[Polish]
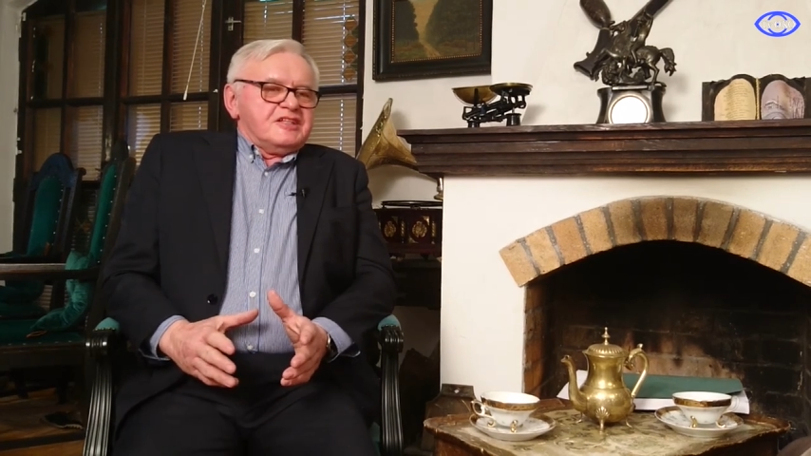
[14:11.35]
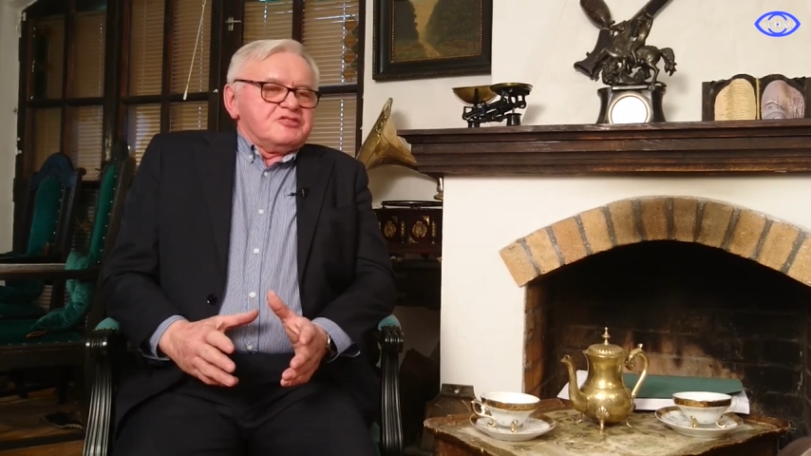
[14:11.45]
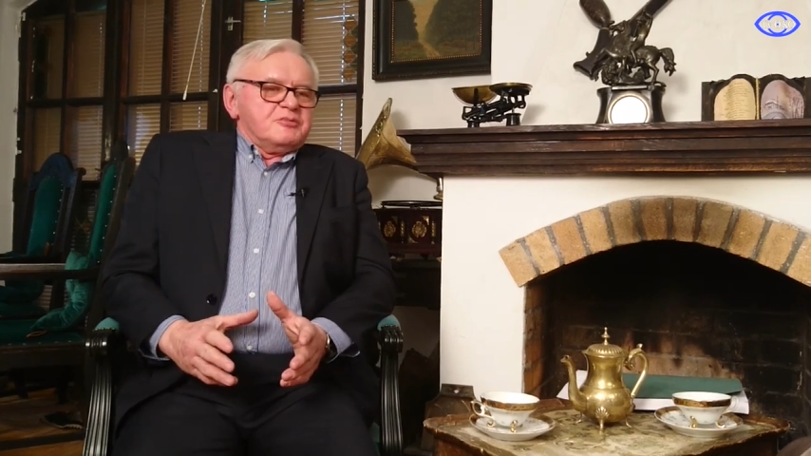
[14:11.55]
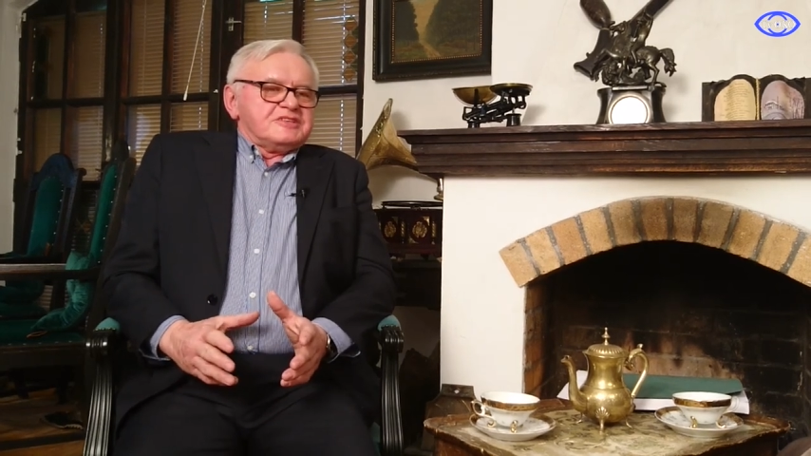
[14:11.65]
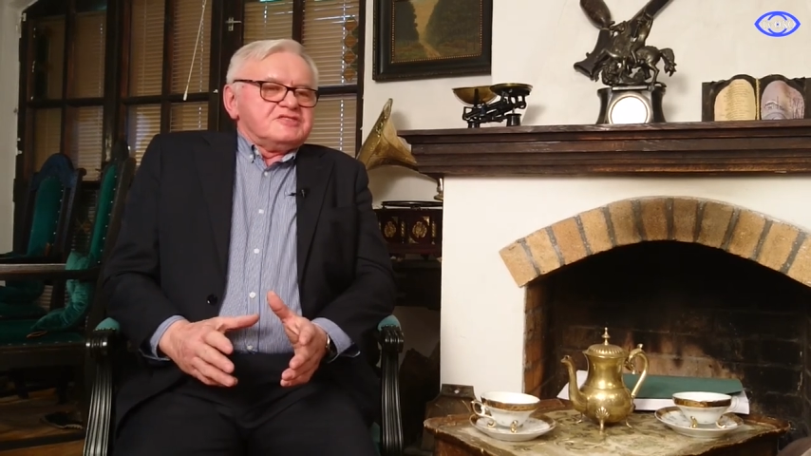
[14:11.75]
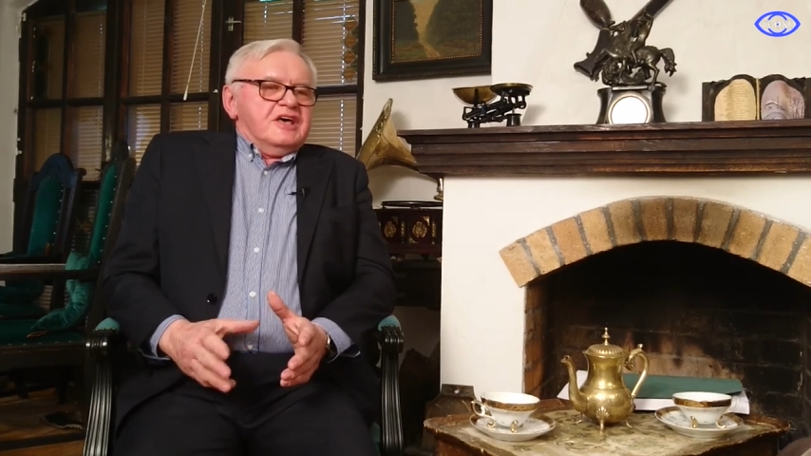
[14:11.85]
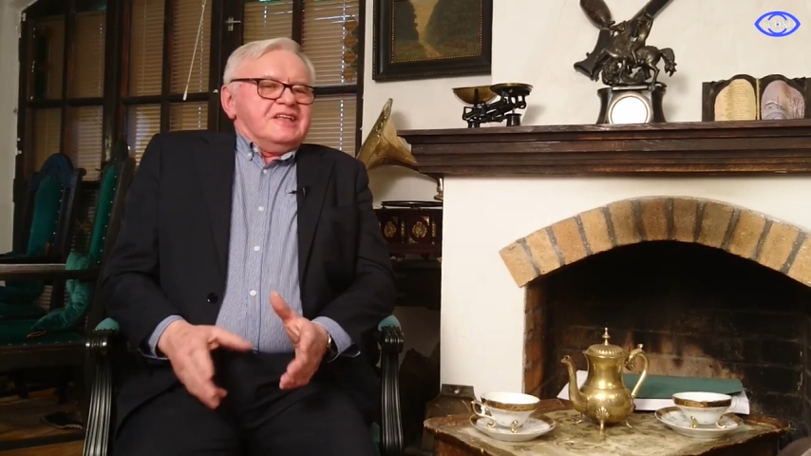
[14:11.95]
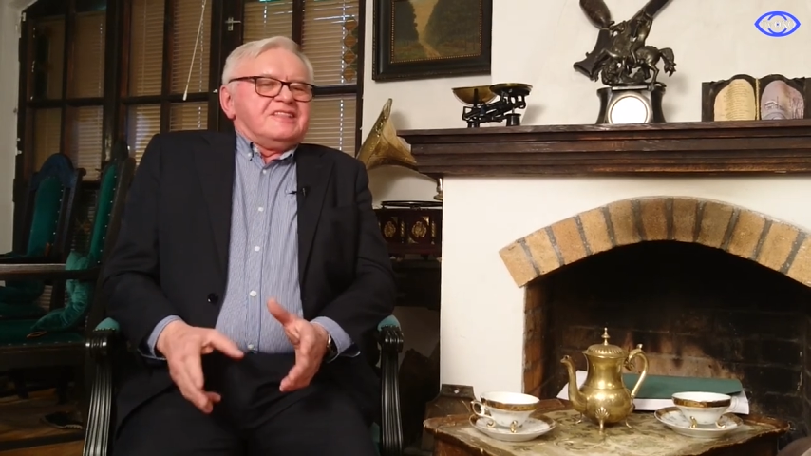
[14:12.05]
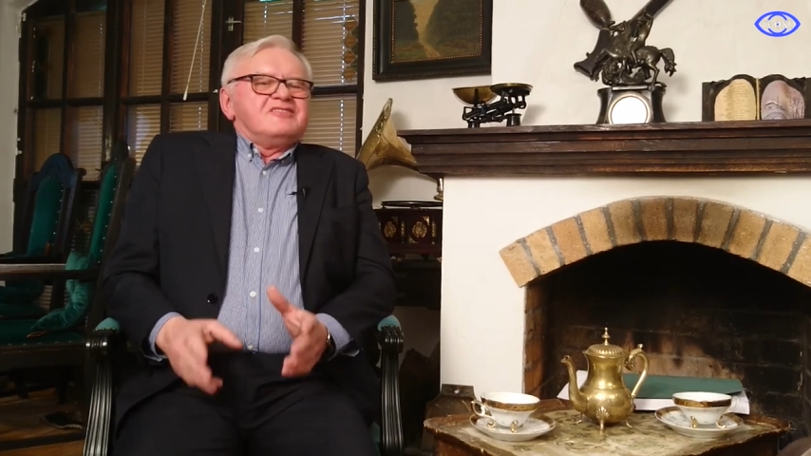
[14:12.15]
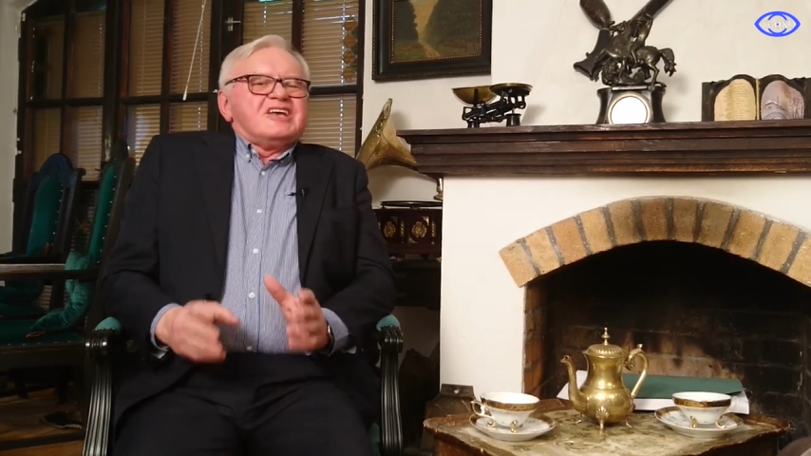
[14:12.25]
Natomiast
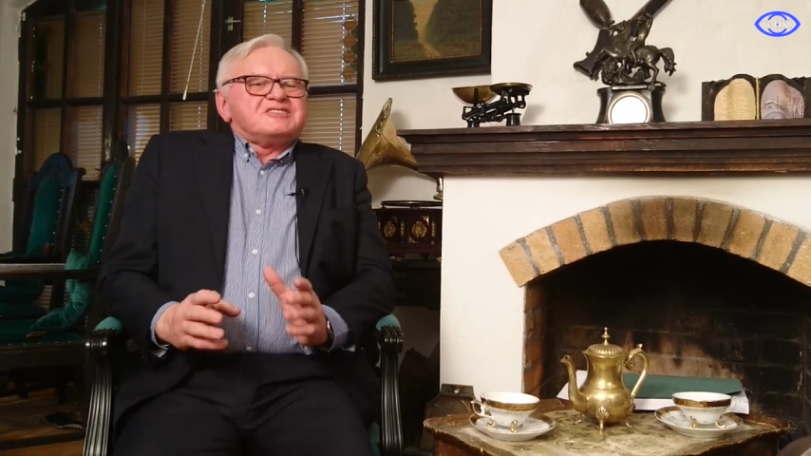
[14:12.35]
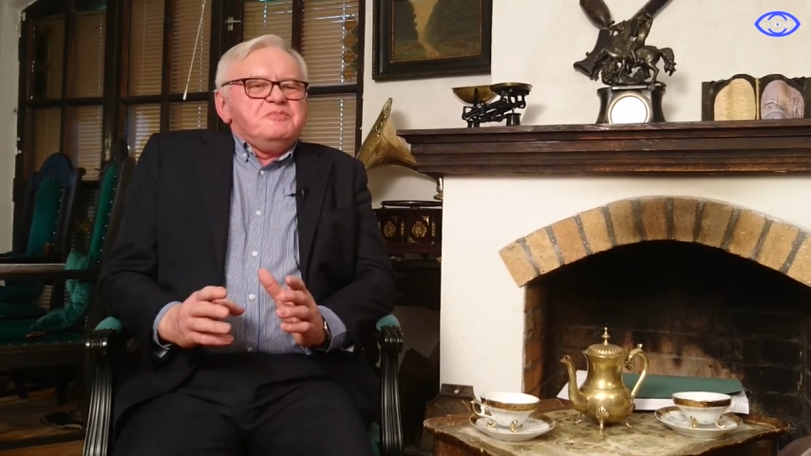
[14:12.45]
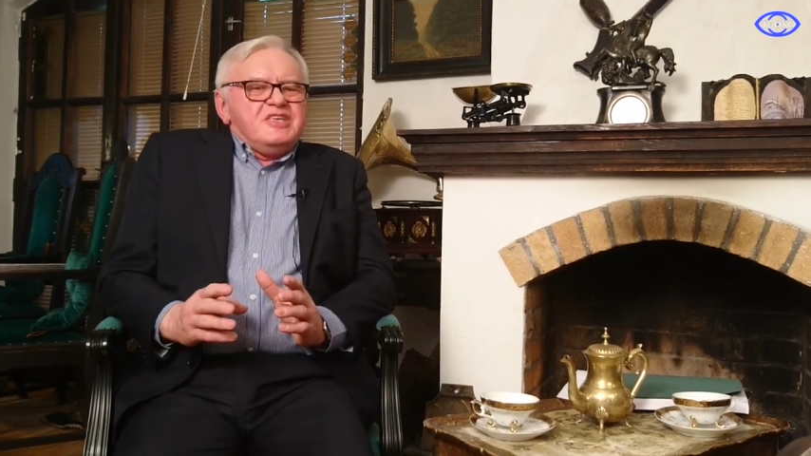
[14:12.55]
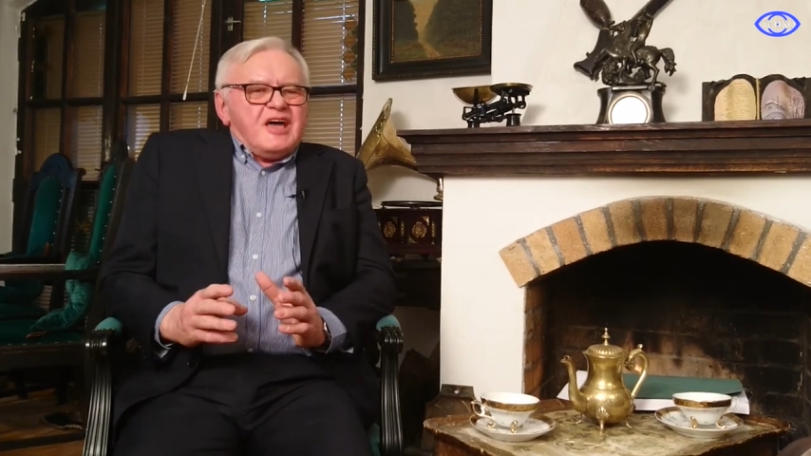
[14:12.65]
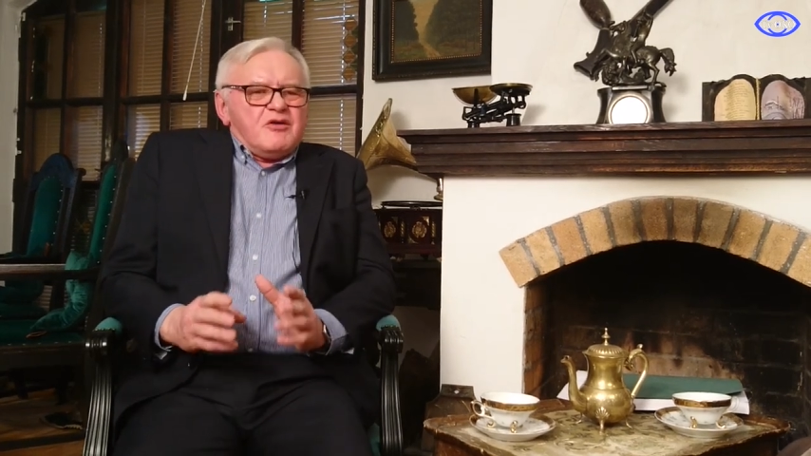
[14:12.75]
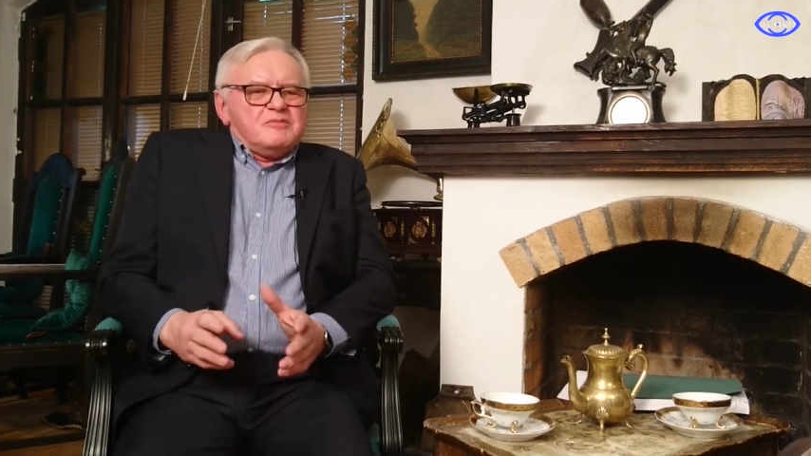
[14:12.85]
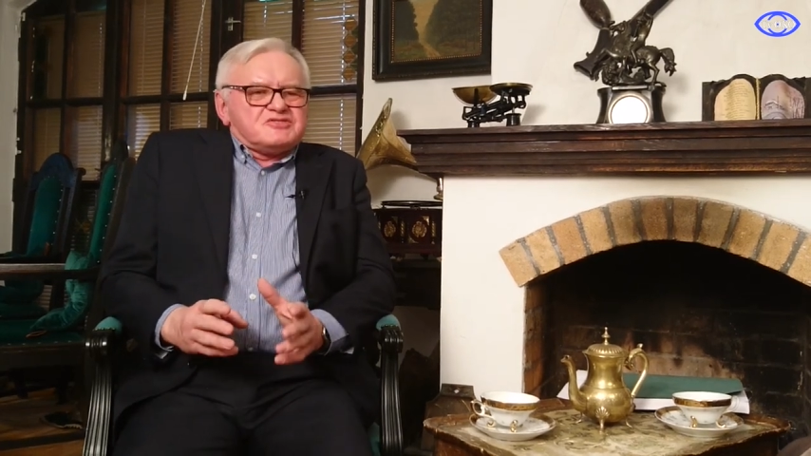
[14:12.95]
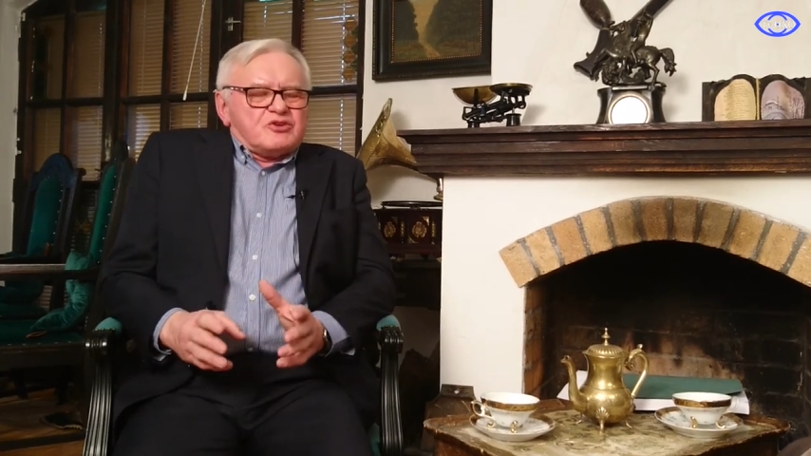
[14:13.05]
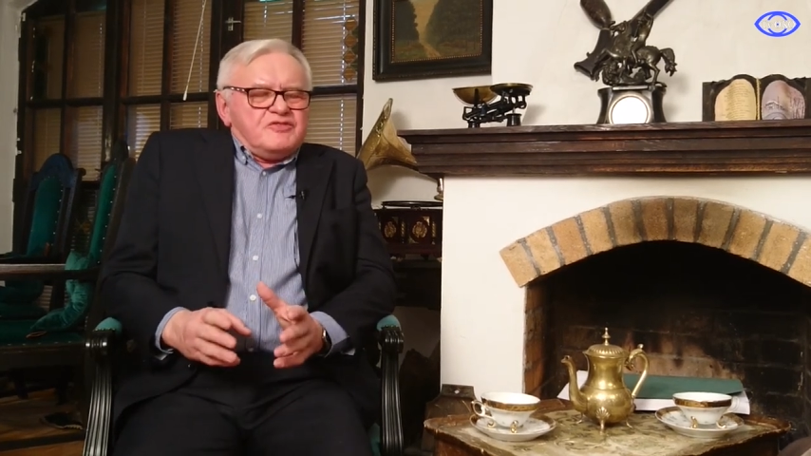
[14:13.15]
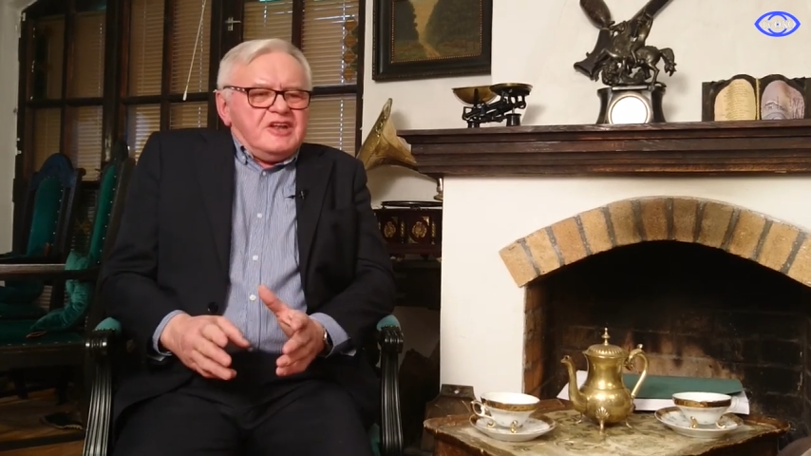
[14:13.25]
nawet jak zmieniałem
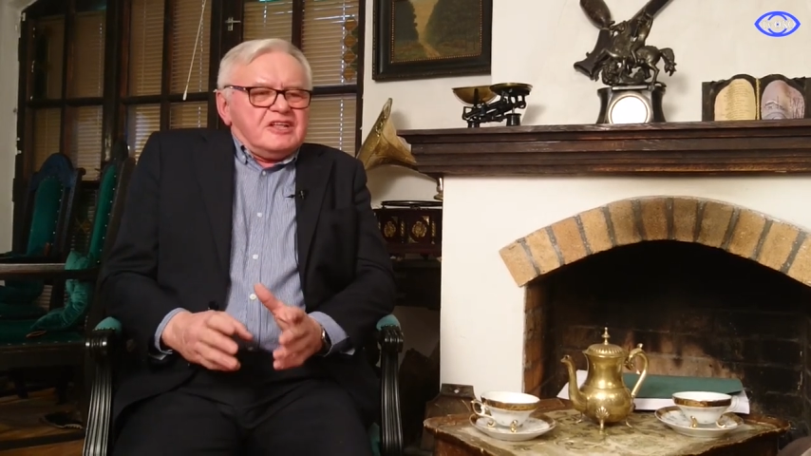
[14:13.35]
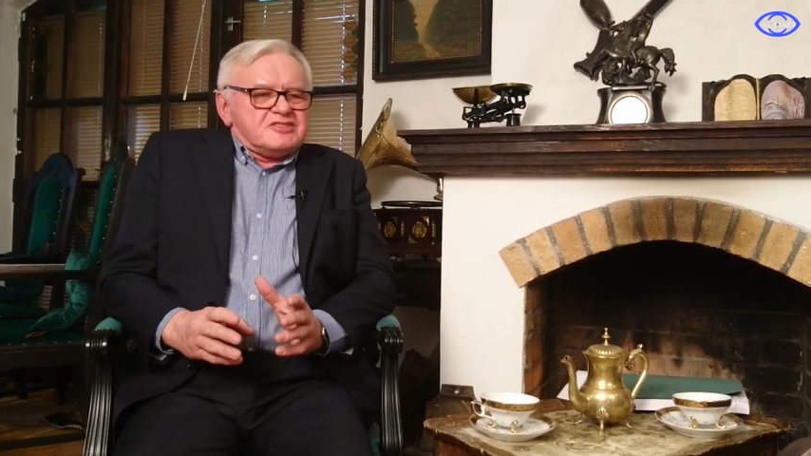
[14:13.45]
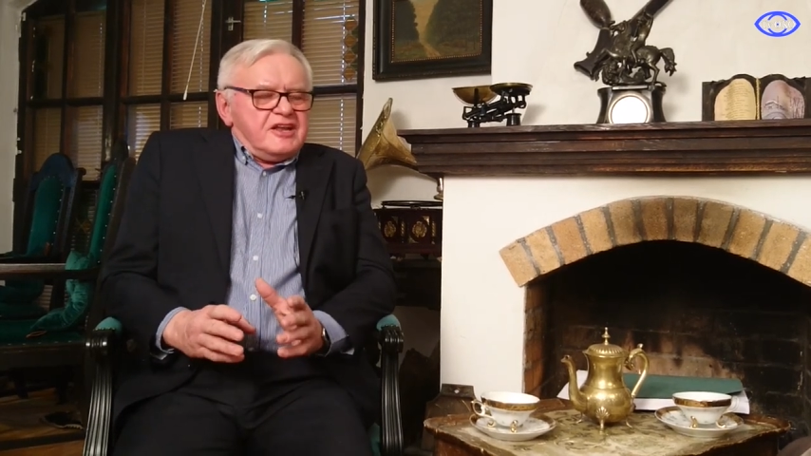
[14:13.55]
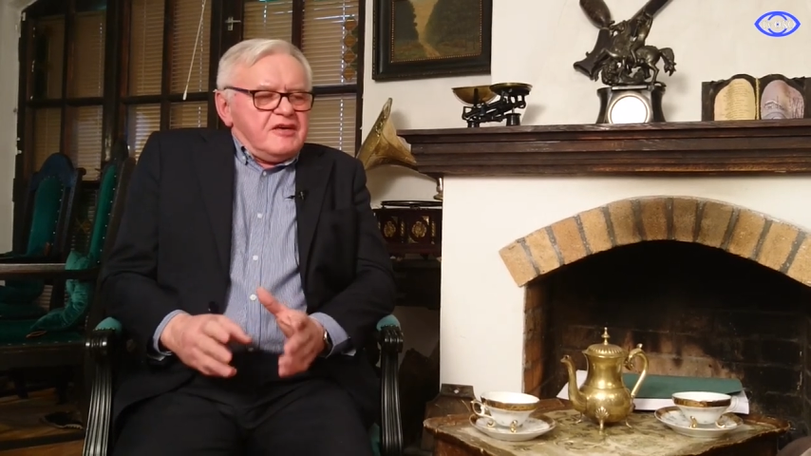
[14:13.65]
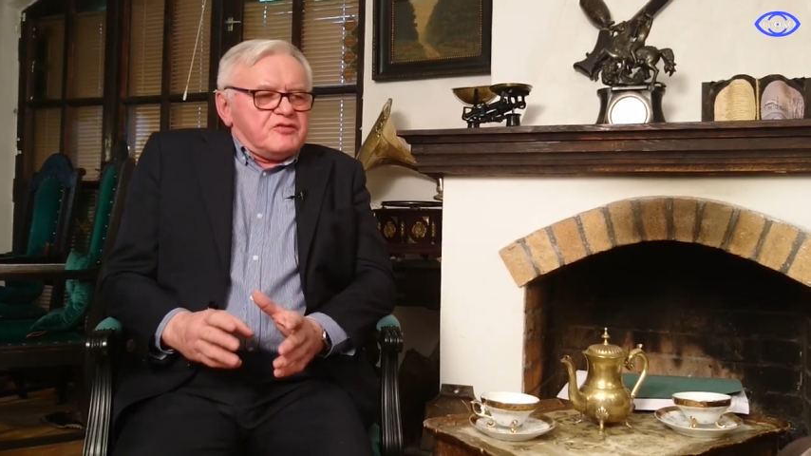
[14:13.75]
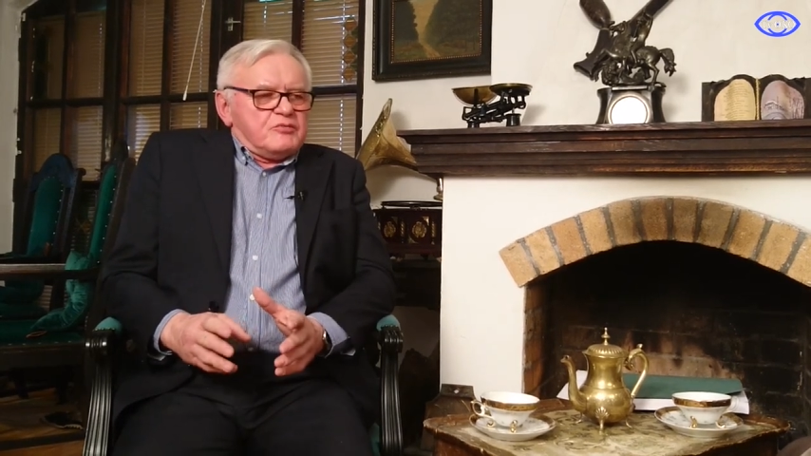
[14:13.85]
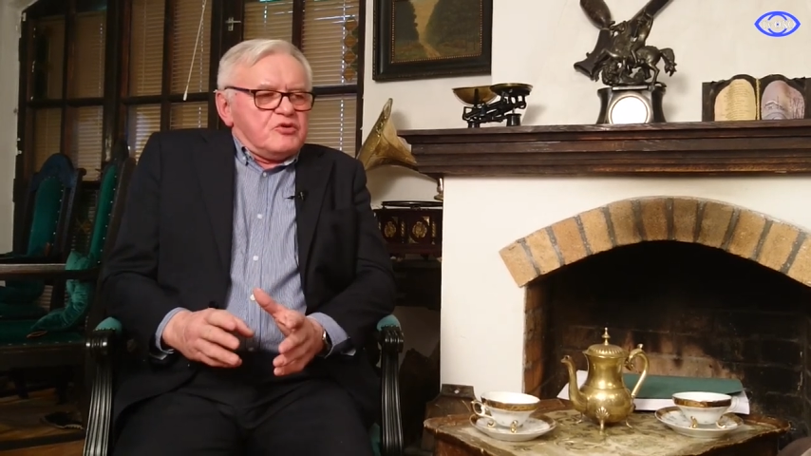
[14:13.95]
co chwilę telefon,